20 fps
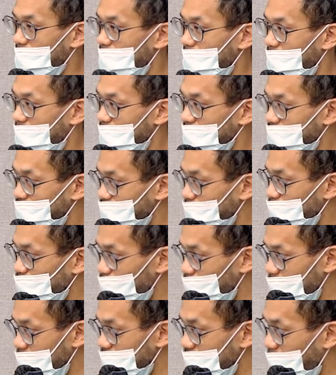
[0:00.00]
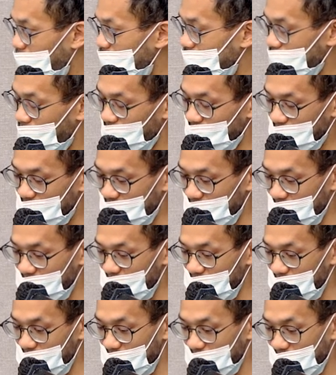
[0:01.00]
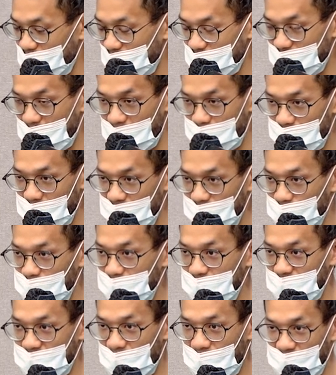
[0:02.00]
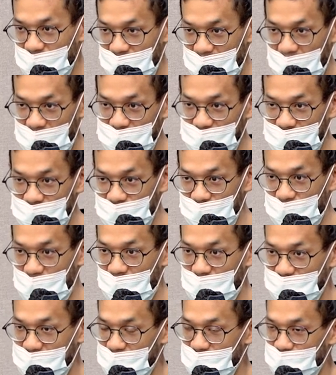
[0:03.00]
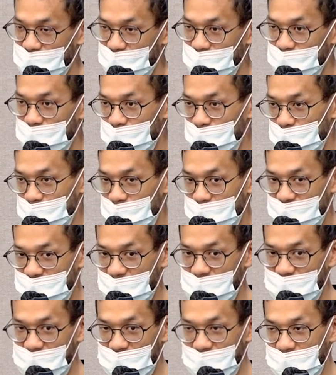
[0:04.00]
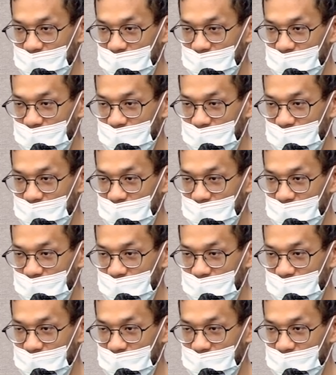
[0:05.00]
呃，资源多平台，然后你可以呃搭配我们的 Calling X Serialization 去做 JSON